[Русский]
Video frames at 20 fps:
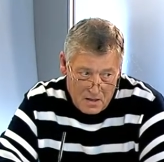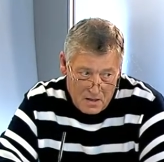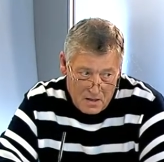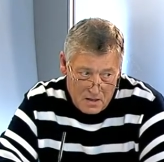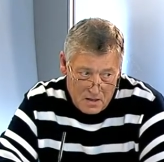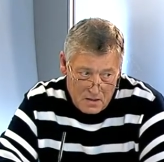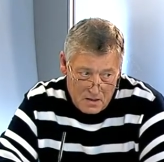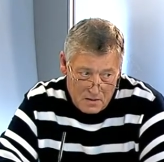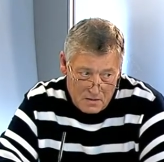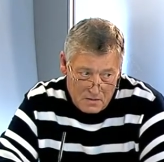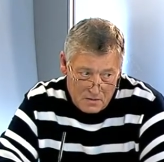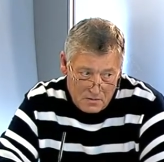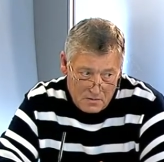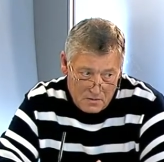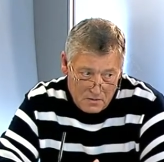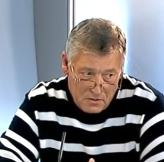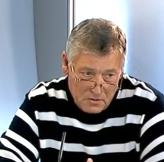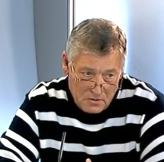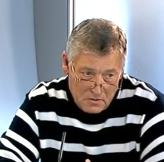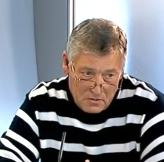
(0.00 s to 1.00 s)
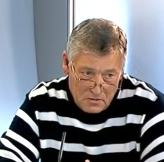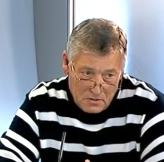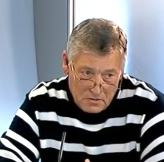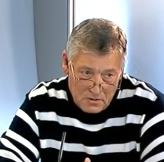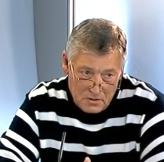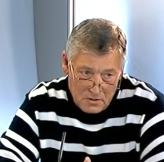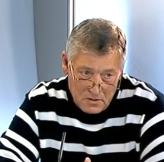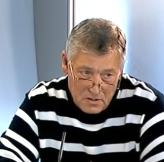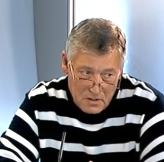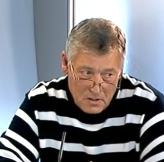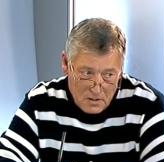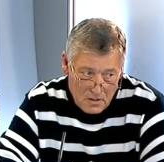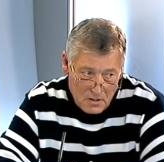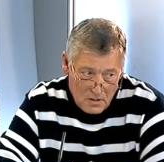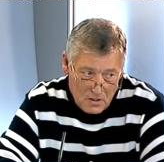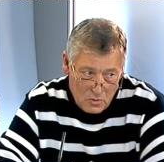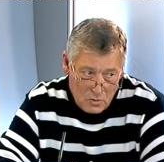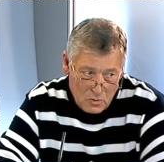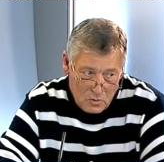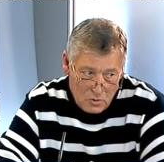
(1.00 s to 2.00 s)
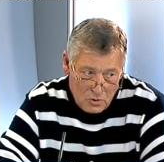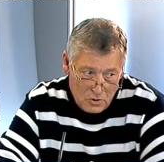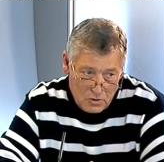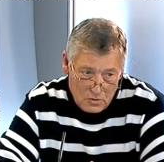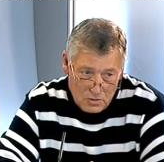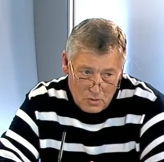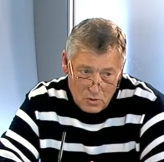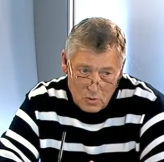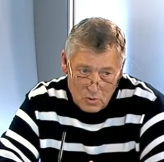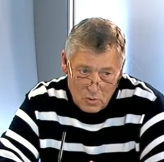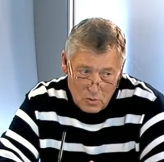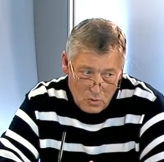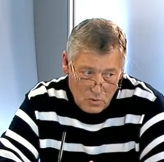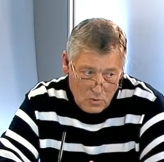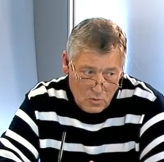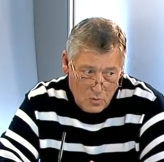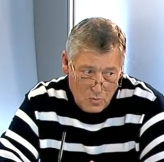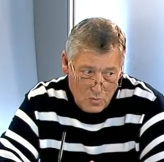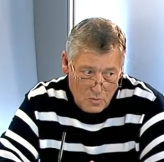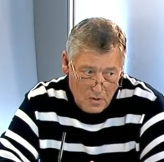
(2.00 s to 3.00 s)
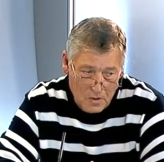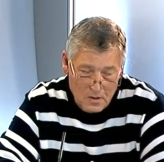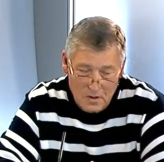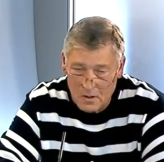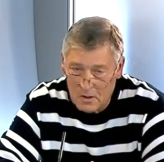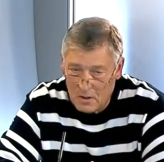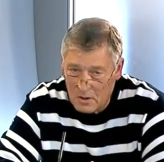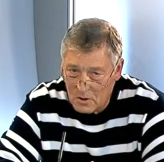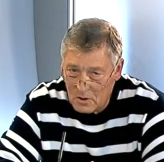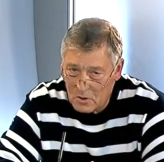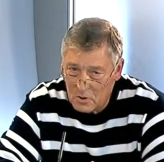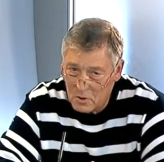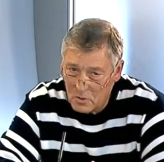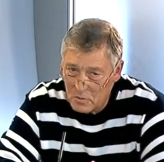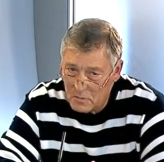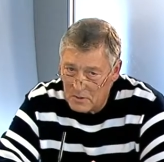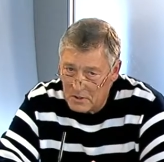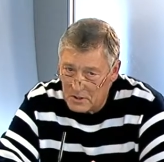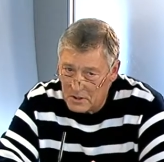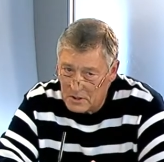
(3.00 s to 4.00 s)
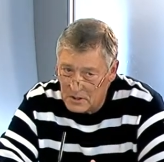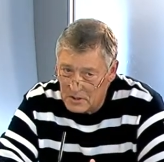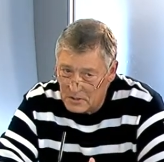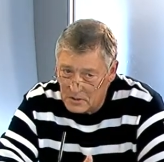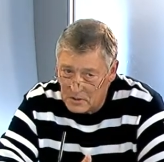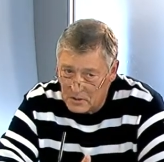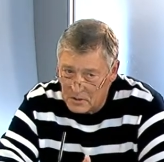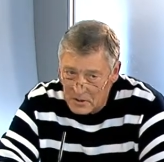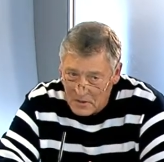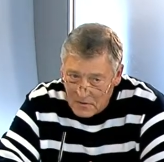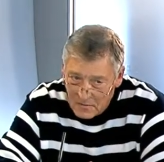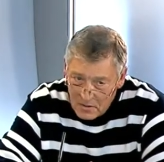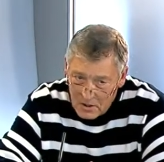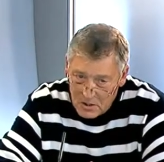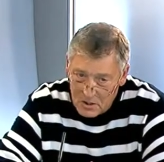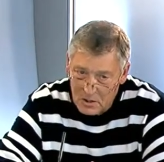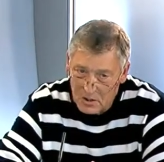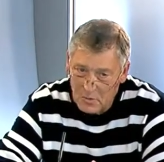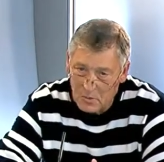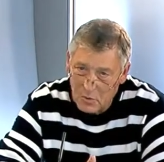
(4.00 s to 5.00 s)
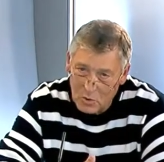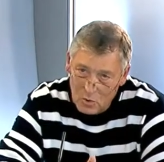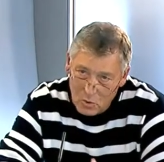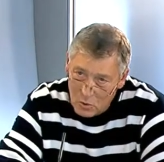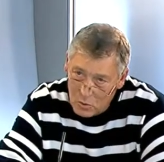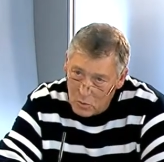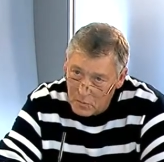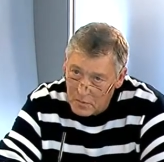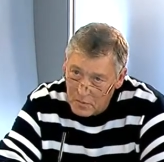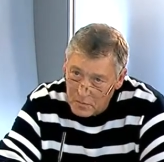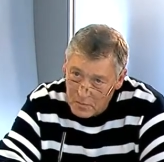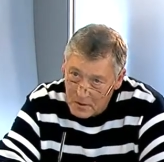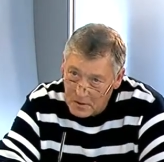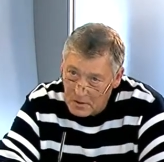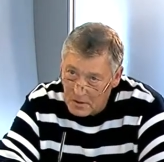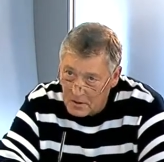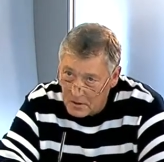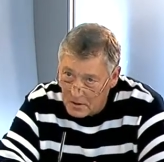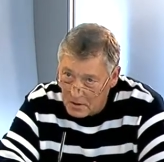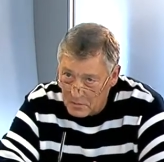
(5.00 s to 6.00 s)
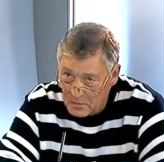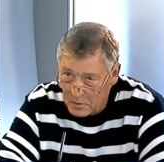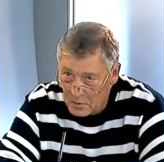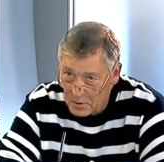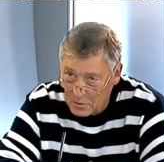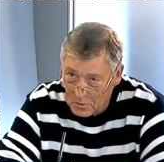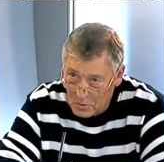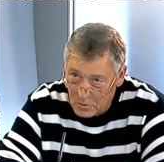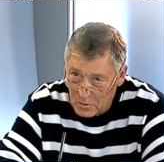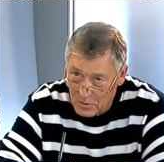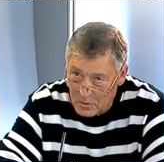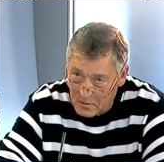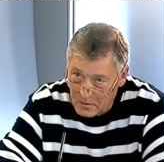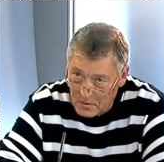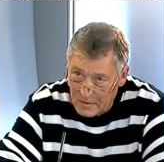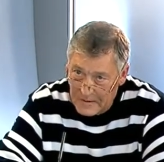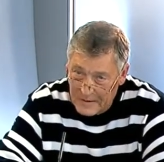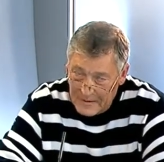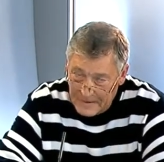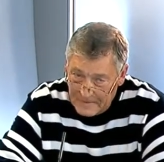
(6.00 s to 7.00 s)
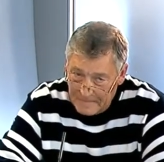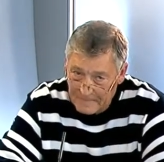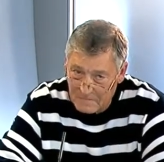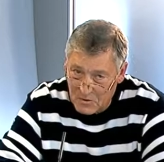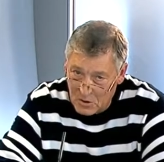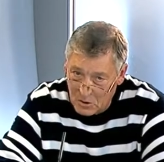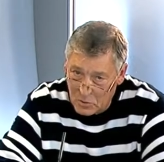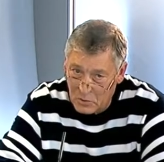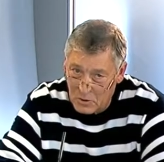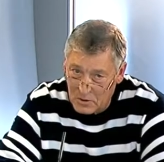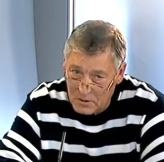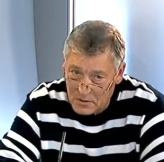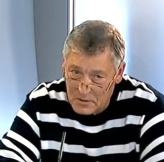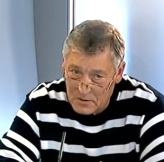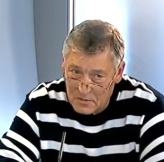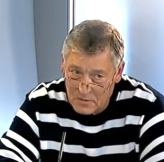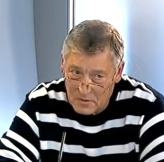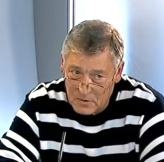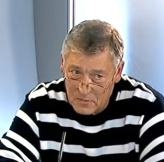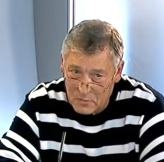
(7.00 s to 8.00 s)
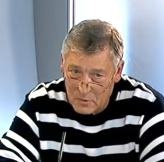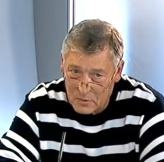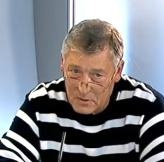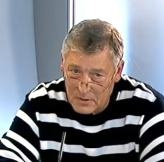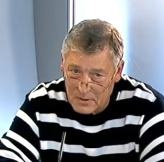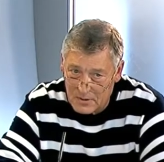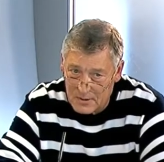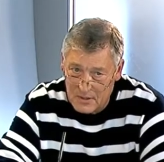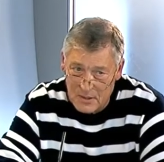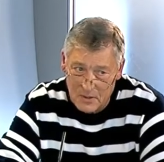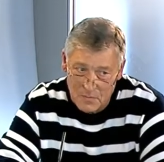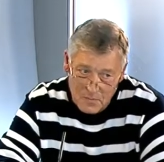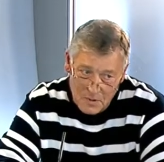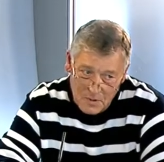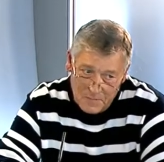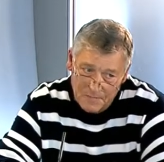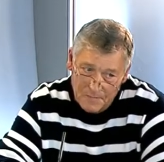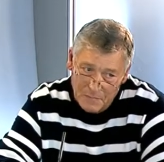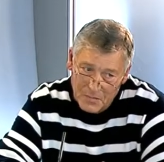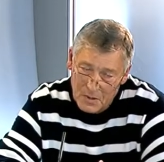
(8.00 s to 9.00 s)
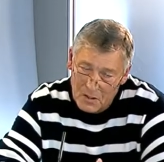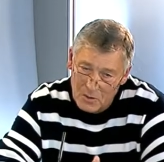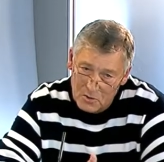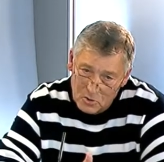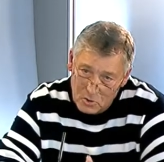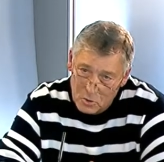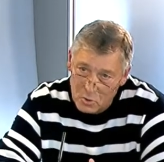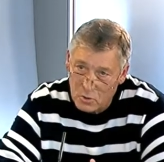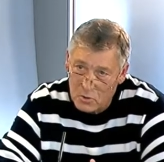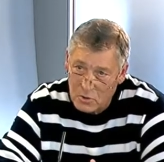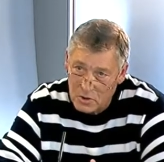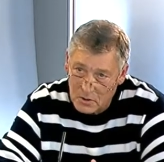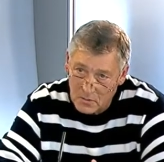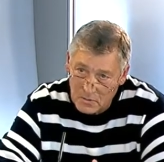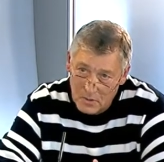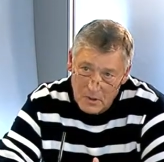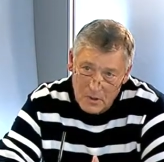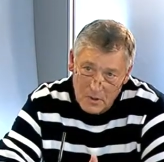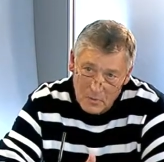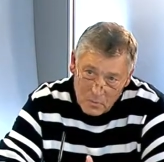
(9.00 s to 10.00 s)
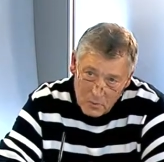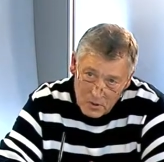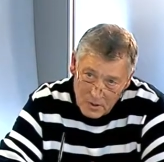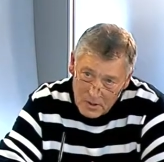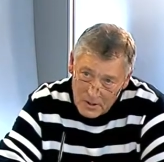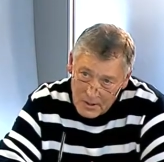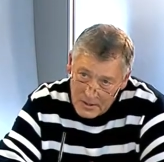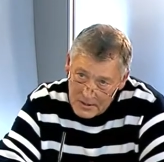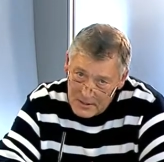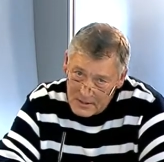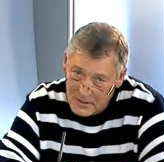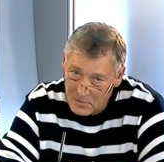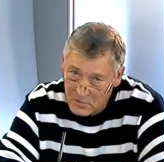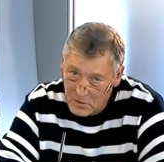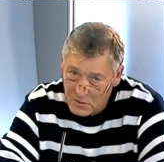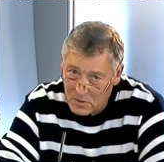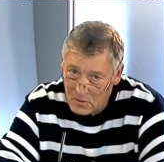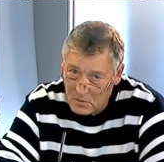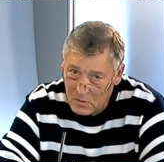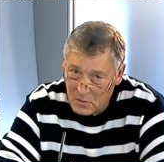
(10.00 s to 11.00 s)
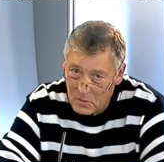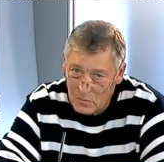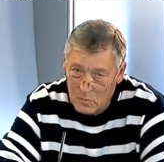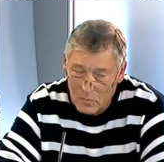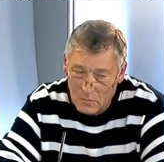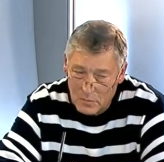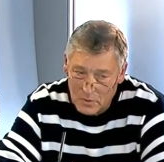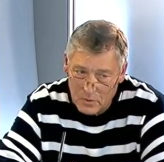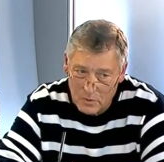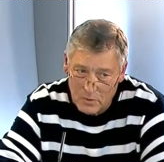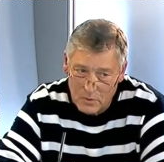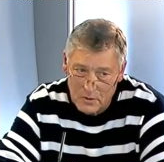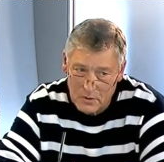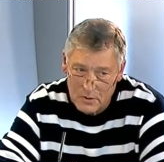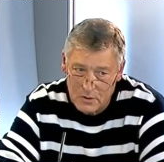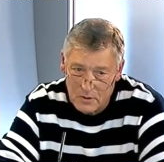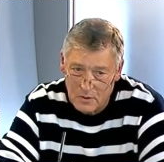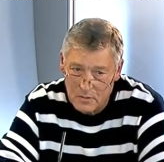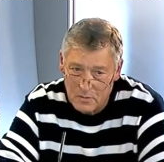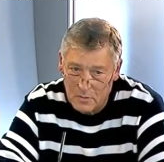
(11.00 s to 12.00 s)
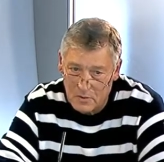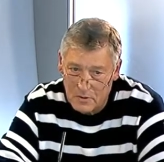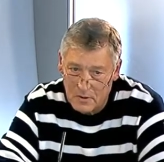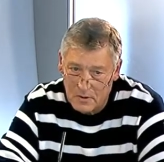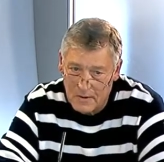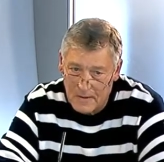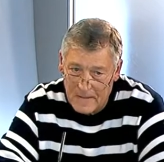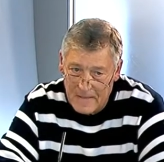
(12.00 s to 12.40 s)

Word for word: а, значит, сантехник должен не только уметь хорошо обращаться с новейшими и новыми материалами, которые находятся в работе, с теми конструкциями, коммуникациями, которым ему приходится работать,